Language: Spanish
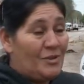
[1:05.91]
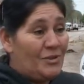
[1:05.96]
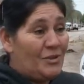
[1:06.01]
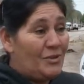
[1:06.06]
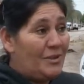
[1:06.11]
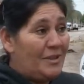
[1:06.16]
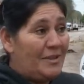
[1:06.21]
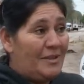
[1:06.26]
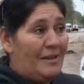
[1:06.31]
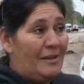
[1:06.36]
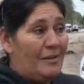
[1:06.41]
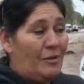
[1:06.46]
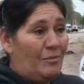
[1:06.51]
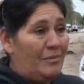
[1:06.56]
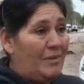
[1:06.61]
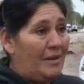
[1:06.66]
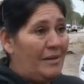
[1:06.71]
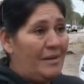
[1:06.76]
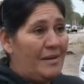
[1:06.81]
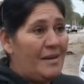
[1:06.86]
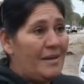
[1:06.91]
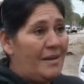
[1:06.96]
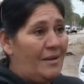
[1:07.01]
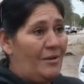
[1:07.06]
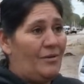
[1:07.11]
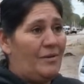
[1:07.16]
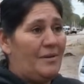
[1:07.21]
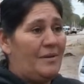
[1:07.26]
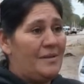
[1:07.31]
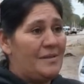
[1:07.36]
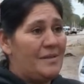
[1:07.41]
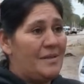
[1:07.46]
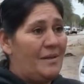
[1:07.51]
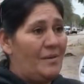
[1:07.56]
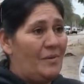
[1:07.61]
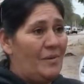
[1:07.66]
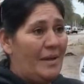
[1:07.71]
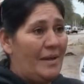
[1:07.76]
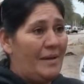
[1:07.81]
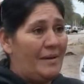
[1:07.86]
Johnny del 2010 que no tiene
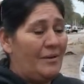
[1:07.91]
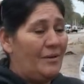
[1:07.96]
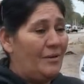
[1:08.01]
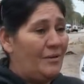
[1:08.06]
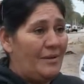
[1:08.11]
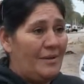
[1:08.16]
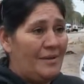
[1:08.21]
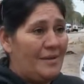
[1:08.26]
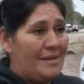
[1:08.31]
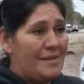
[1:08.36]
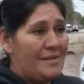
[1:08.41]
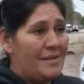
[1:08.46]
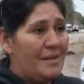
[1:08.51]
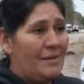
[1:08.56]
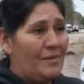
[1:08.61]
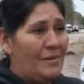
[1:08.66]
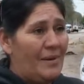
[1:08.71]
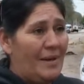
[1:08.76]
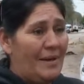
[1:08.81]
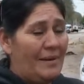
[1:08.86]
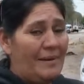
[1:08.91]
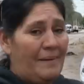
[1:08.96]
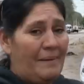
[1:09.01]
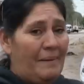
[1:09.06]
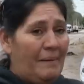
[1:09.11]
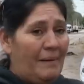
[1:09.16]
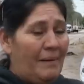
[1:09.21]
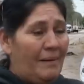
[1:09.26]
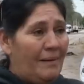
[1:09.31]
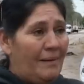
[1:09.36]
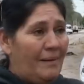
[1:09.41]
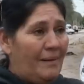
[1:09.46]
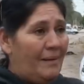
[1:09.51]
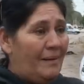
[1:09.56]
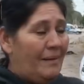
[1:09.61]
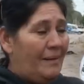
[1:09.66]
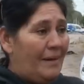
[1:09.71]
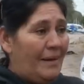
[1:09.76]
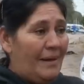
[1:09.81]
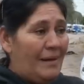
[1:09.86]
celular, no tenía celular.
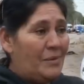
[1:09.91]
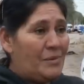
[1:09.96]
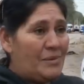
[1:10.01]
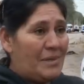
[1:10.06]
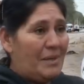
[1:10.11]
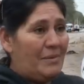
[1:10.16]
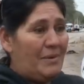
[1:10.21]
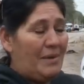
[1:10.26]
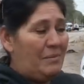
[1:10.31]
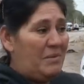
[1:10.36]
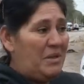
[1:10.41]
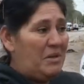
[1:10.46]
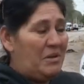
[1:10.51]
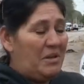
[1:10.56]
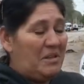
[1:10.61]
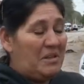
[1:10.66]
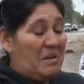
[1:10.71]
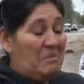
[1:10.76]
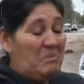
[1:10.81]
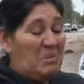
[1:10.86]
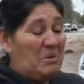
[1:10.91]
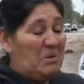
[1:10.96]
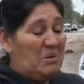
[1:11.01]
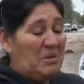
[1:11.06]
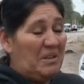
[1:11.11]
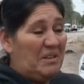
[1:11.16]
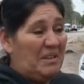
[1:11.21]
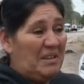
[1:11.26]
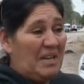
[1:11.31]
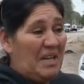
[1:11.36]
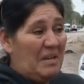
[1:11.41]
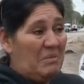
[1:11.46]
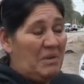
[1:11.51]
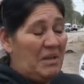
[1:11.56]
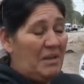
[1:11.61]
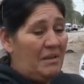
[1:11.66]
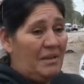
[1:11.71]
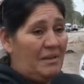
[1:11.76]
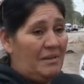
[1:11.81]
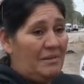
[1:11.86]
Él usaba el mío, que tampoco tiene
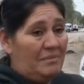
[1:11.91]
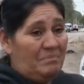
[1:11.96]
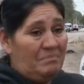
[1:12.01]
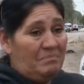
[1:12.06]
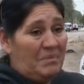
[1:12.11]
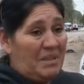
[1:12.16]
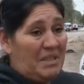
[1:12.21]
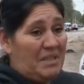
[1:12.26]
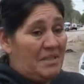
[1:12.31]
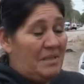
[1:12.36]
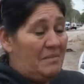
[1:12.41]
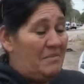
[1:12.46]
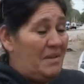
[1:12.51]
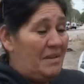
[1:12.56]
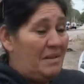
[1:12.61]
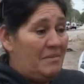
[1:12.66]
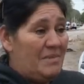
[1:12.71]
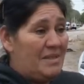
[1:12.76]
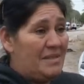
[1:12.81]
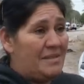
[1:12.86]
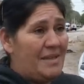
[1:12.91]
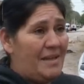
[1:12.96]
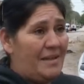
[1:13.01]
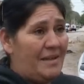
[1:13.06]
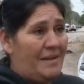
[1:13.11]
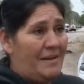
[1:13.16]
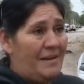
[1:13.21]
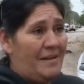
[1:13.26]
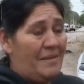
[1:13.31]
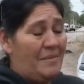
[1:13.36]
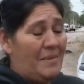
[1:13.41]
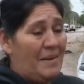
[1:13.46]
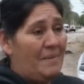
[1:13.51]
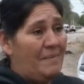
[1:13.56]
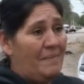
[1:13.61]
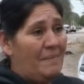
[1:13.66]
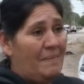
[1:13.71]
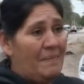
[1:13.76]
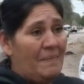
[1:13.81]
cámara, tiene para llamar y mensajes nada más.